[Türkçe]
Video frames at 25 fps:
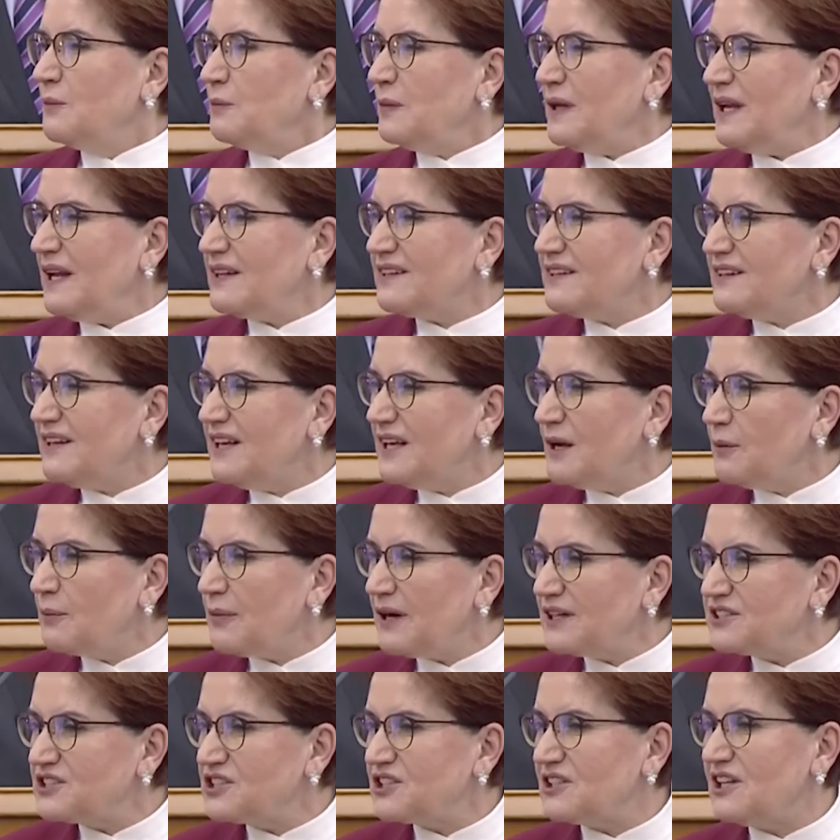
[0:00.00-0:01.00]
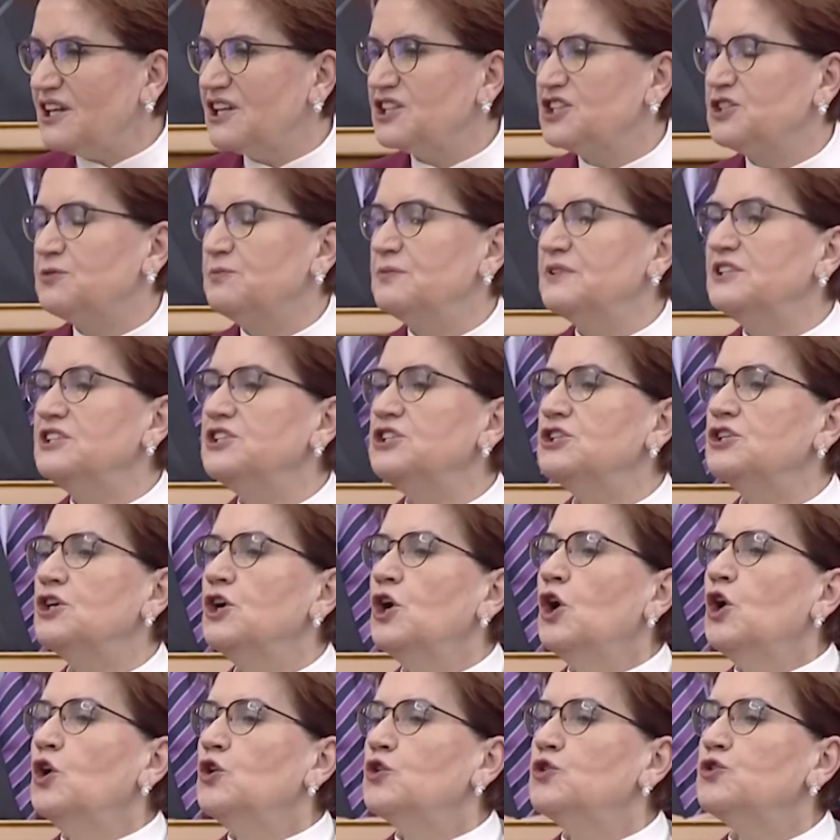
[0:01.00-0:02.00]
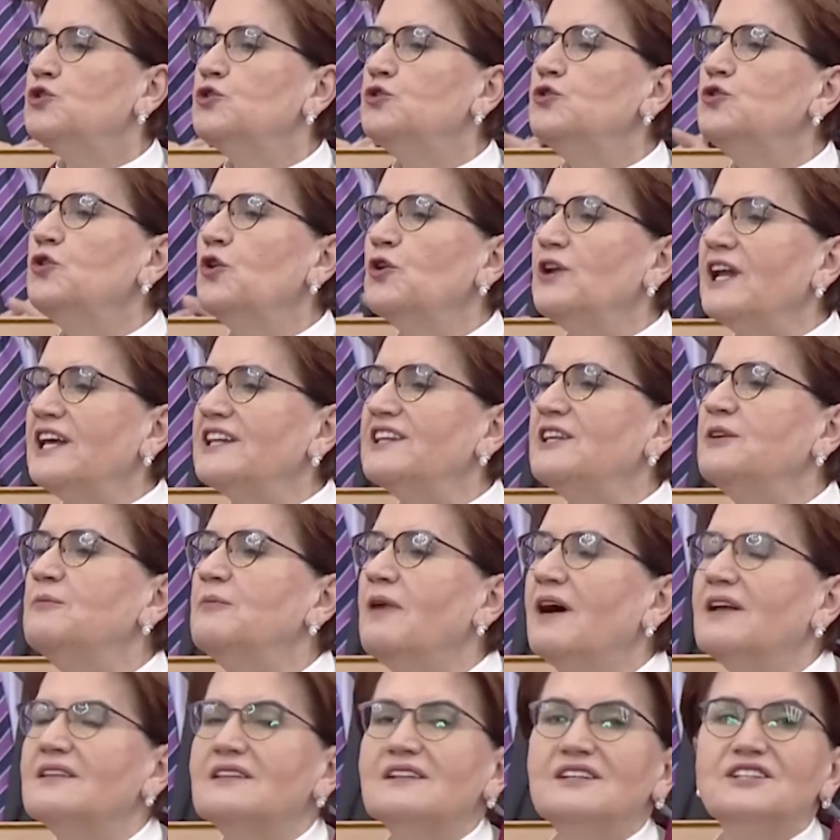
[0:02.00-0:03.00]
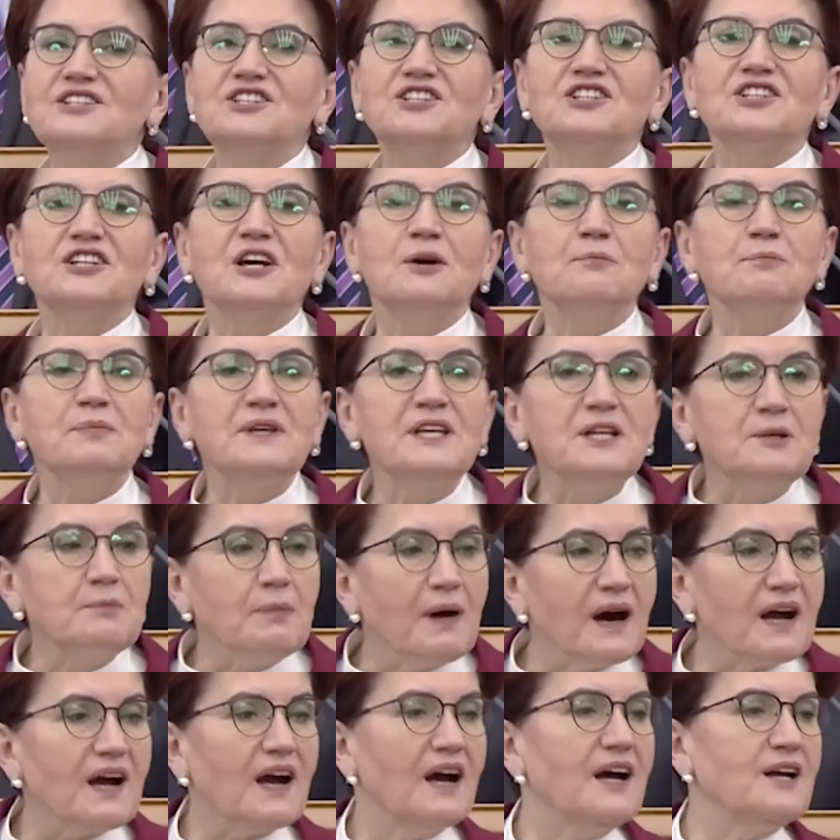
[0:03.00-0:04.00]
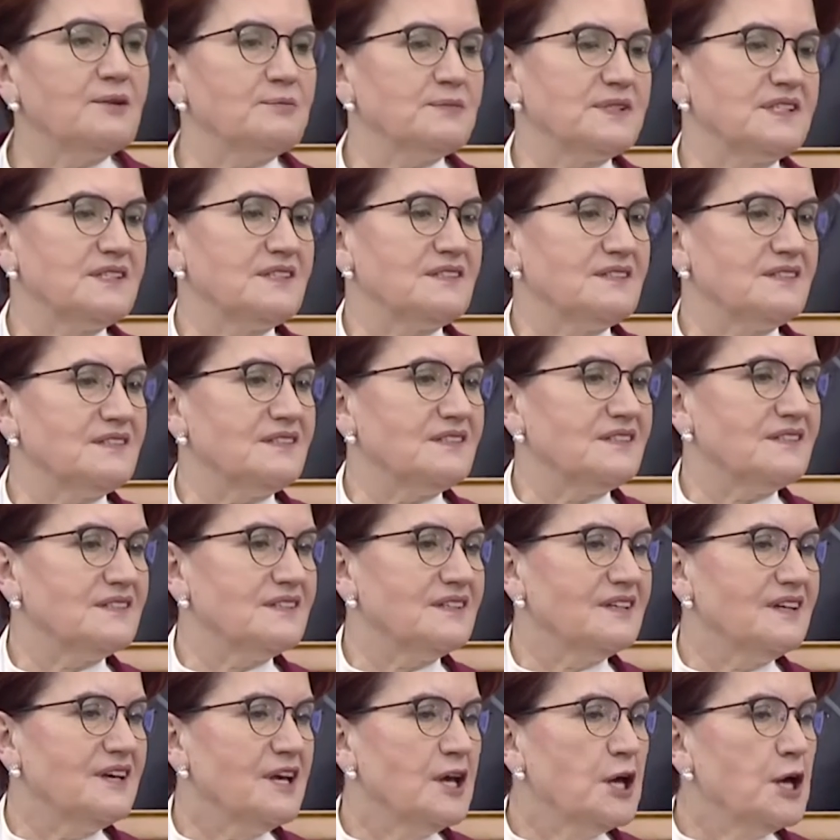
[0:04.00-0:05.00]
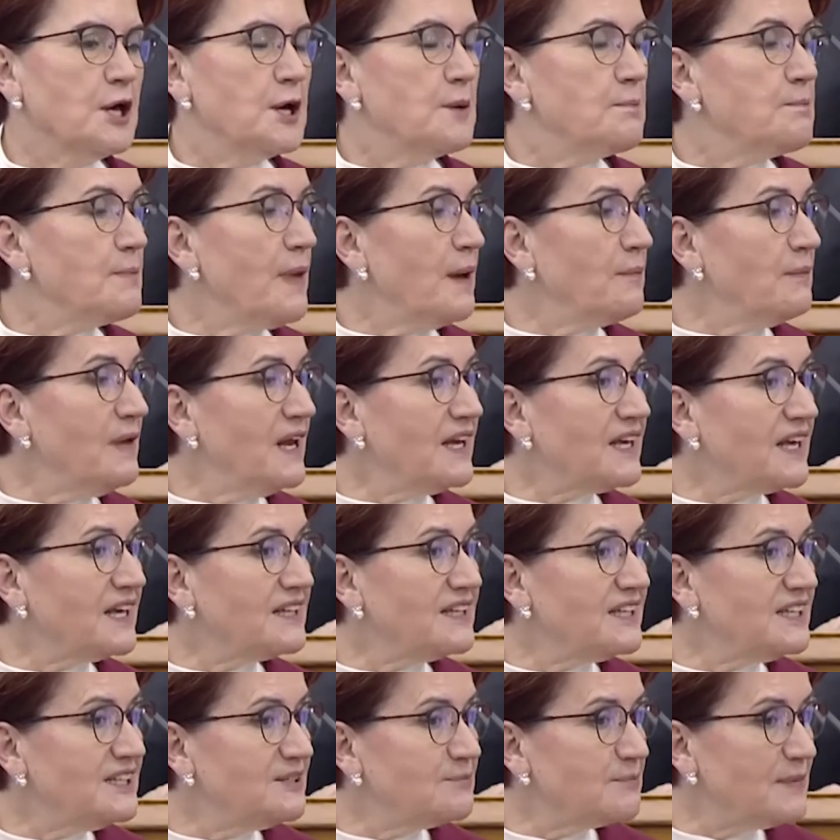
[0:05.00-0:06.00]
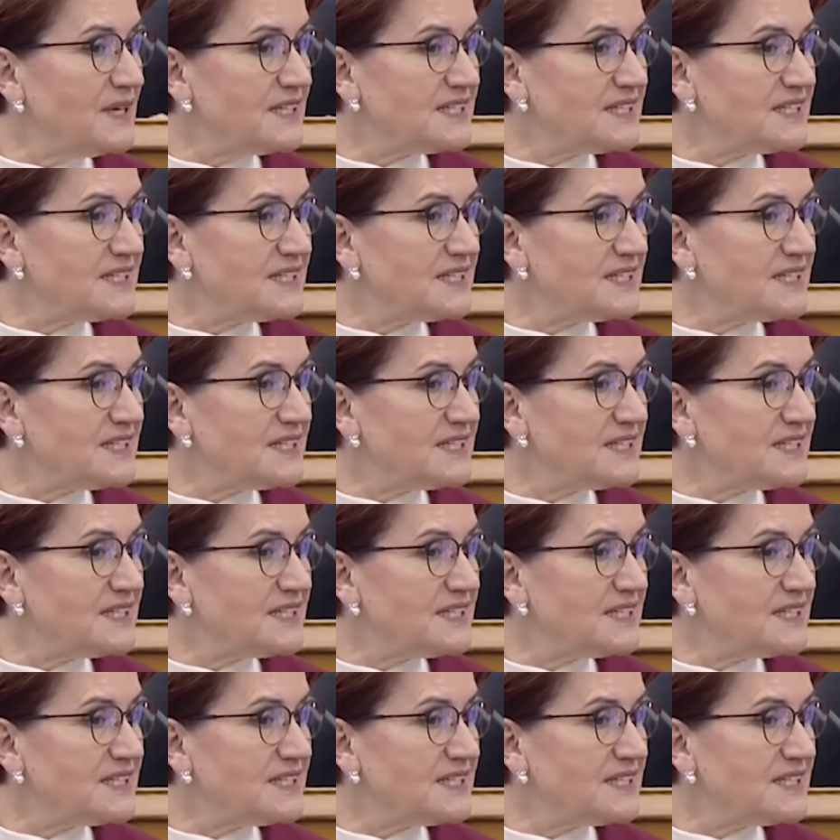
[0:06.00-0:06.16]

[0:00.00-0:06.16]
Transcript: Milletine yabancılaşmış şu yönetim anlayışına bir bakar mısınız? Memleketin